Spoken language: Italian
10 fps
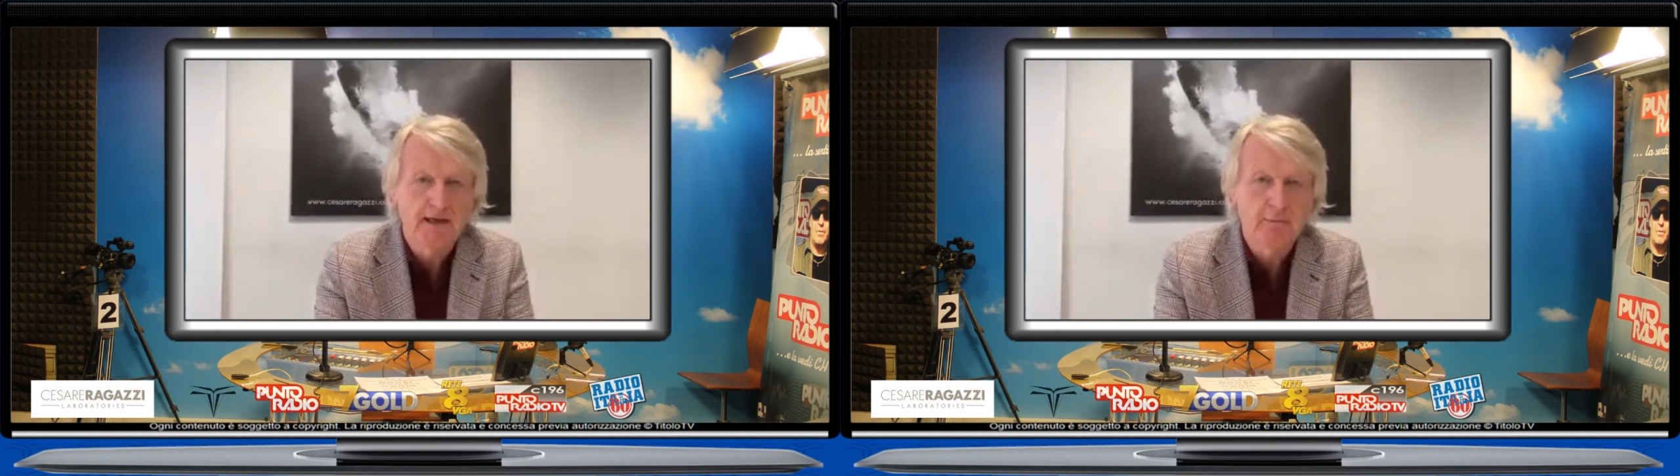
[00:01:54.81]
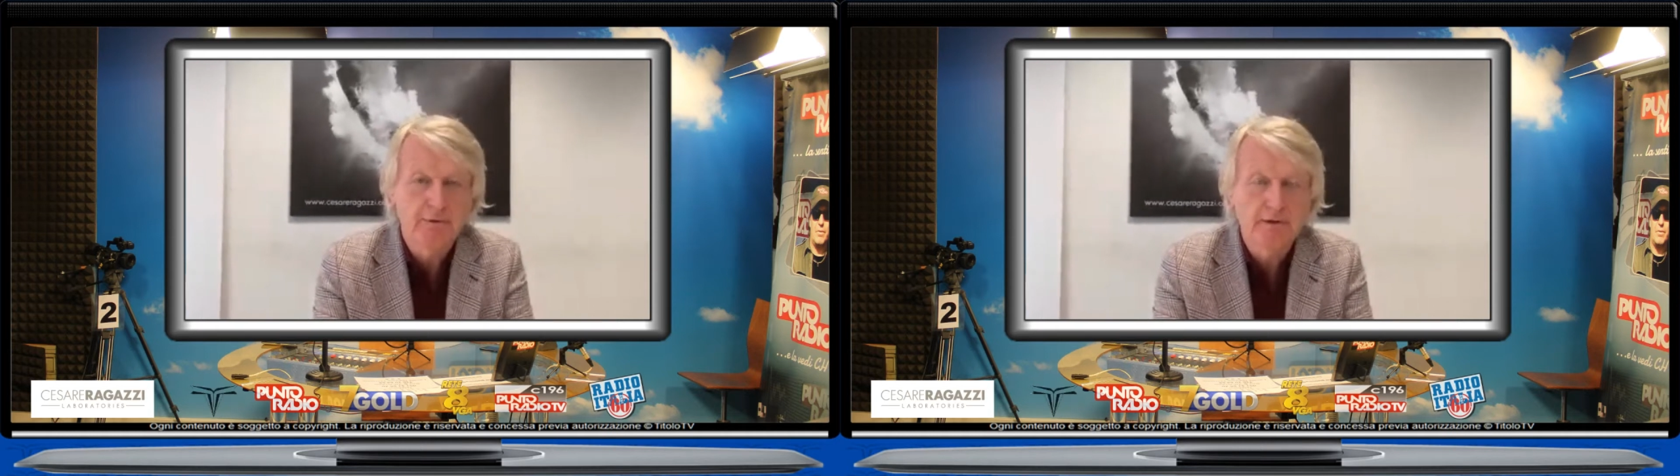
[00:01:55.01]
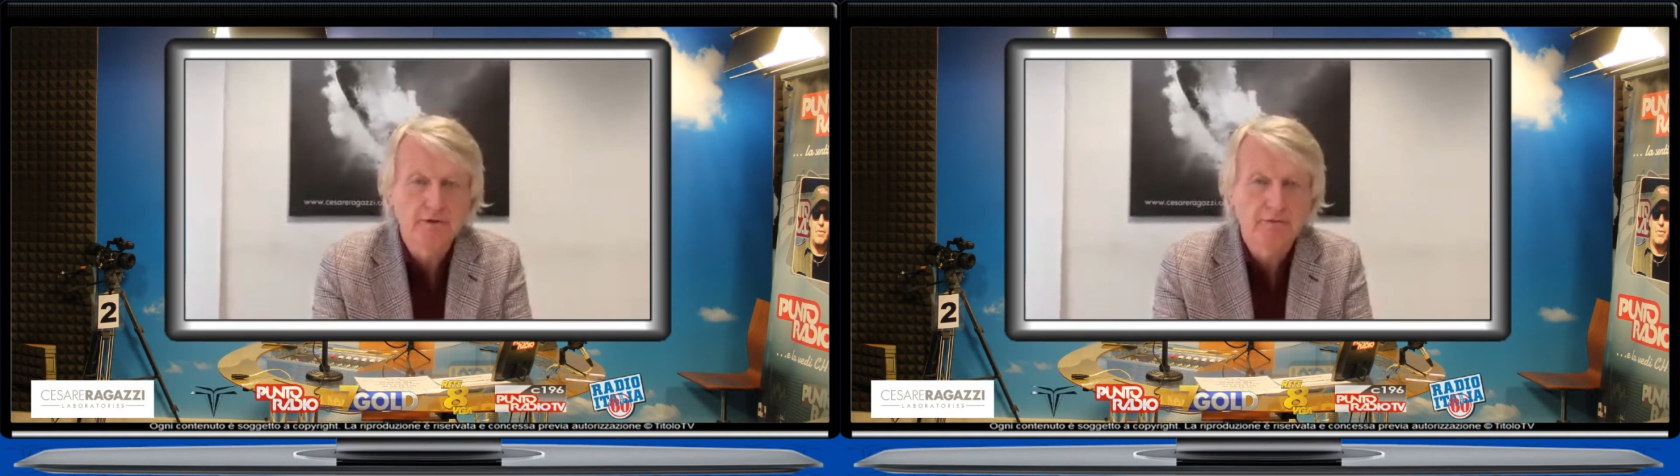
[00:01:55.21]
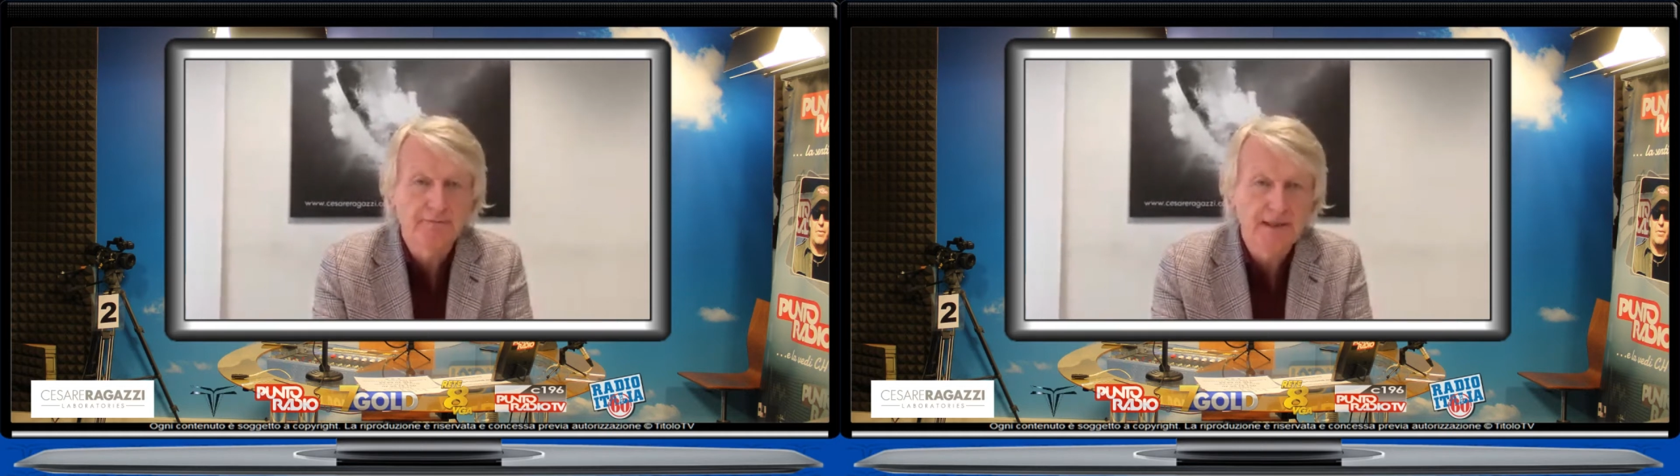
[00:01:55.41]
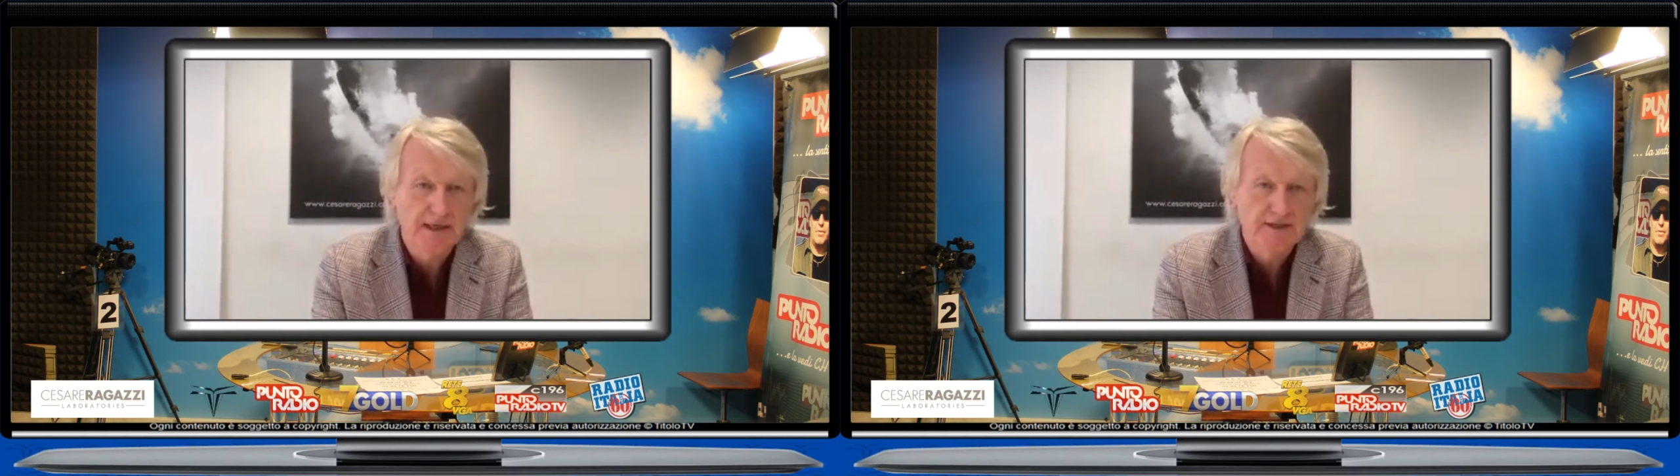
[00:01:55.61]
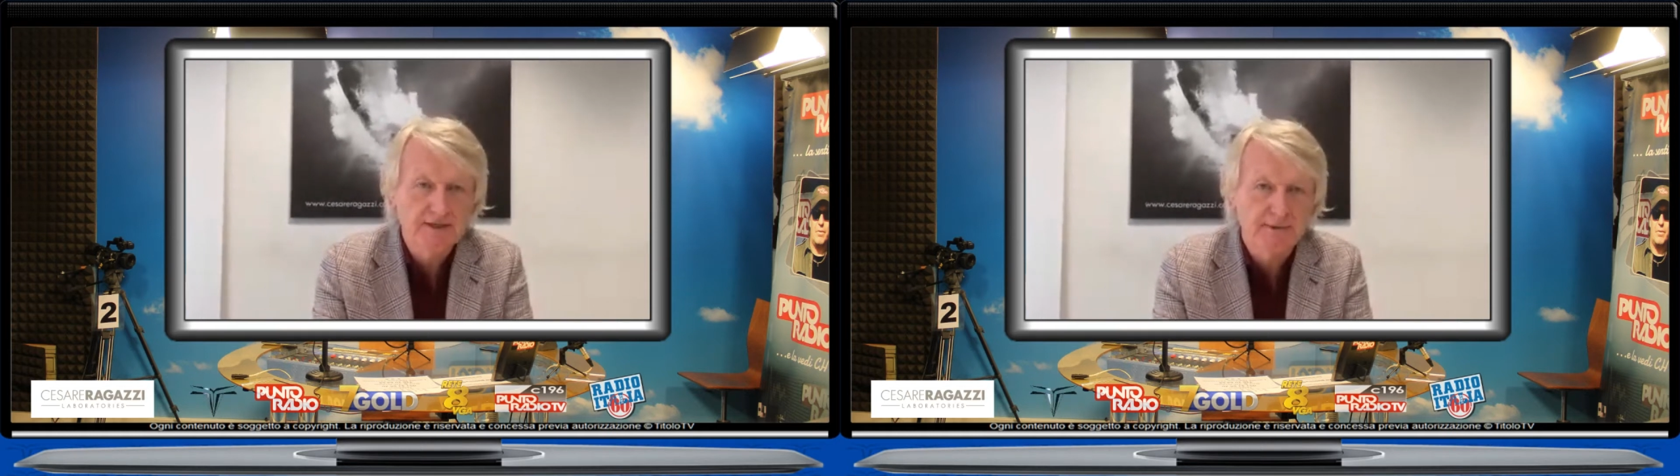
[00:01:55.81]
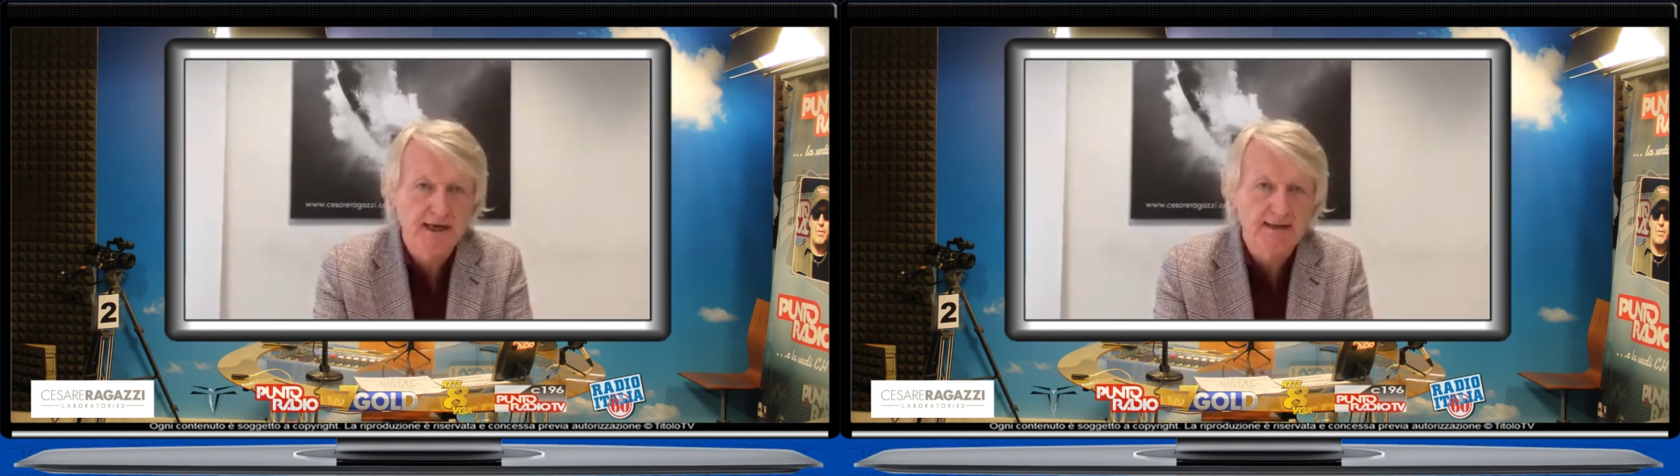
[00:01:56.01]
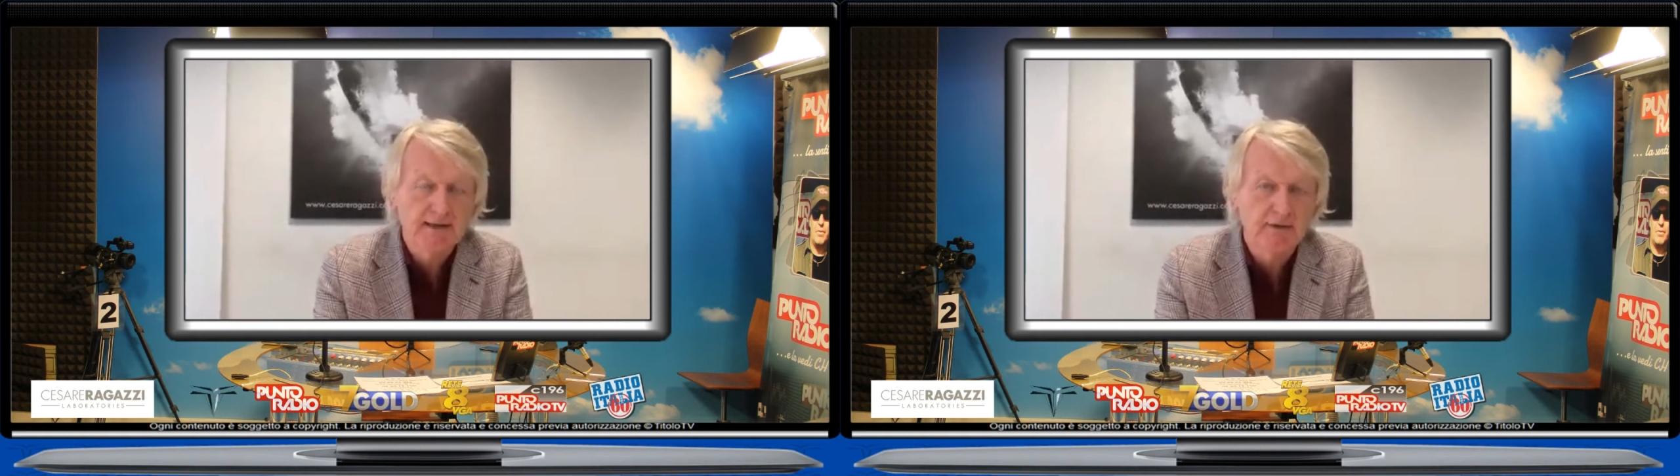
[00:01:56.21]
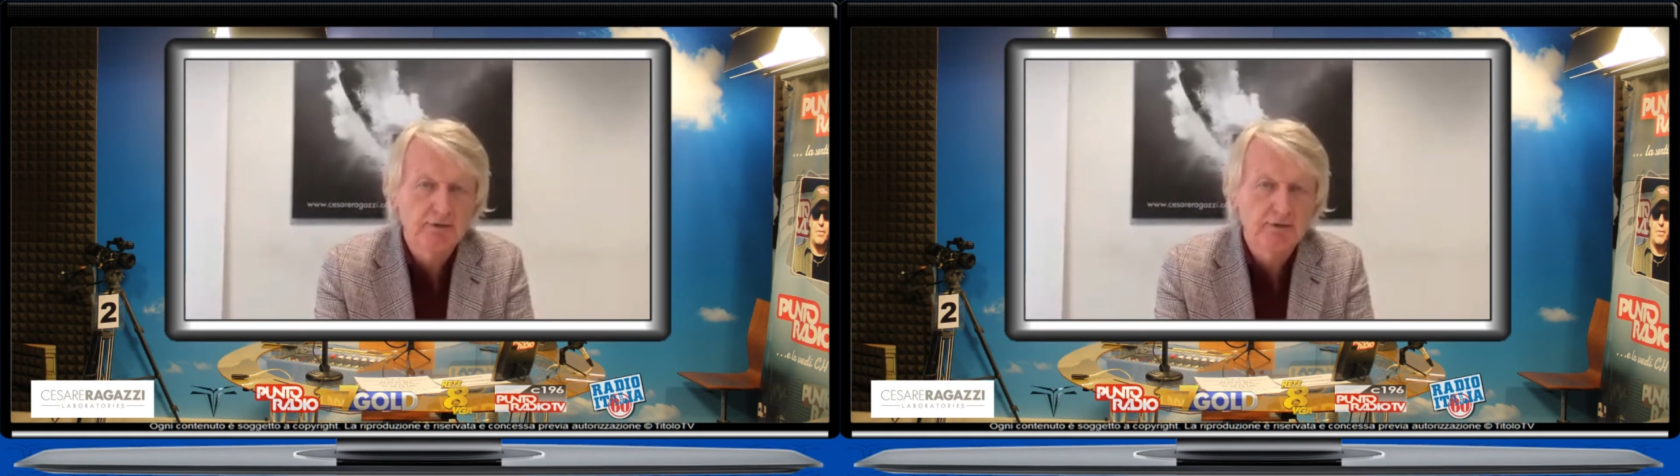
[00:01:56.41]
e quindi non vedersi ammalate,